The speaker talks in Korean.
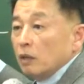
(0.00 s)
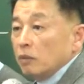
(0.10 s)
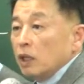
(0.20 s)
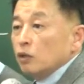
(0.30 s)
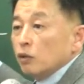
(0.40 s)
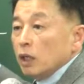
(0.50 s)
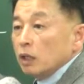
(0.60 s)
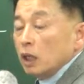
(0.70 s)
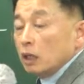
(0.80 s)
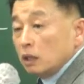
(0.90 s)
빌린 돈에
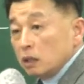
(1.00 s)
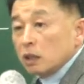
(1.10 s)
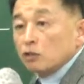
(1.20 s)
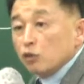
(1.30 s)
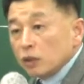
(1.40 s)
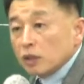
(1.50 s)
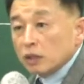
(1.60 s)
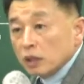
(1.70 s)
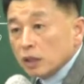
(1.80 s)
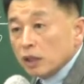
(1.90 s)
대한 이자는 줘야 될
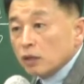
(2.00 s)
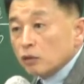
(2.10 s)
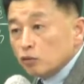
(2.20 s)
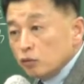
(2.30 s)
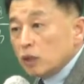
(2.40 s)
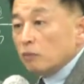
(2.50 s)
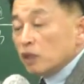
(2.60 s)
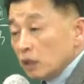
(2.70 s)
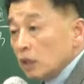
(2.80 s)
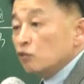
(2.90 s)
거 아니에요. 주고
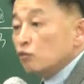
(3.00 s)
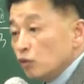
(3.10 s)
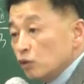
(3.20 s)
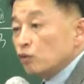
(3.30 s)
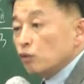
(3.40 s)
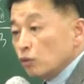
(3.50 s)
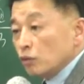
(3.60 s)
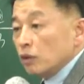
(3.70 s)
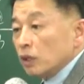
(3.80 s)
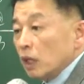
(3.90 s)
남는 게 내 주머니로 들어오는
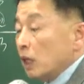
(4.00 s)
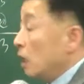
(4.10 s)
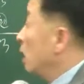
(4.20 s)
거니까.